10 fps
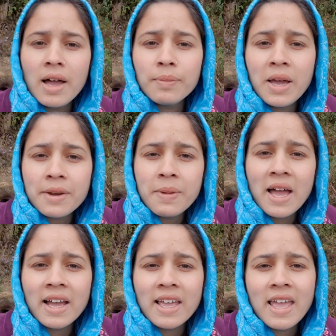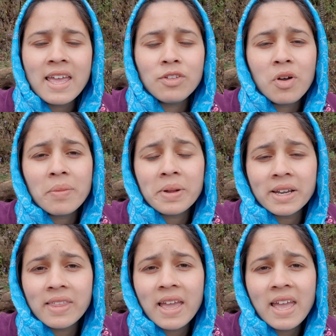अब घर में आ गए हैं तो अब
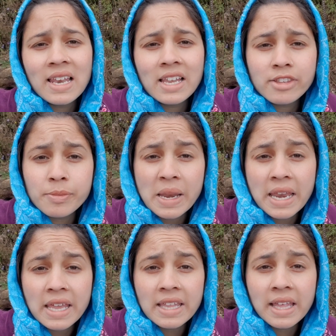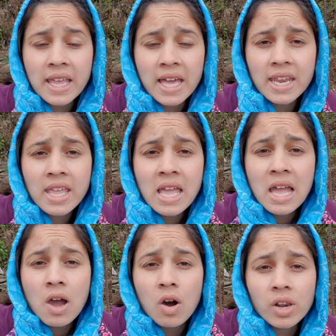करते हैं लंच बनाने की तैयारी
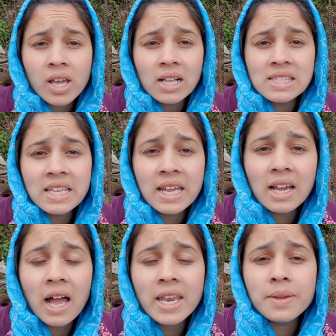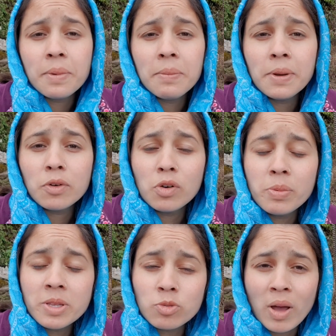और कल से ना खाने पे बिल्कुल
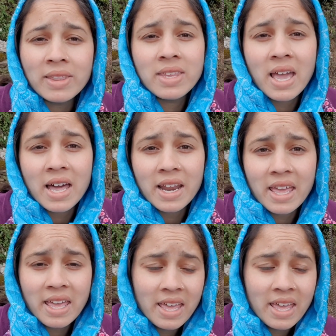भी स्वाद नहीं आ रहा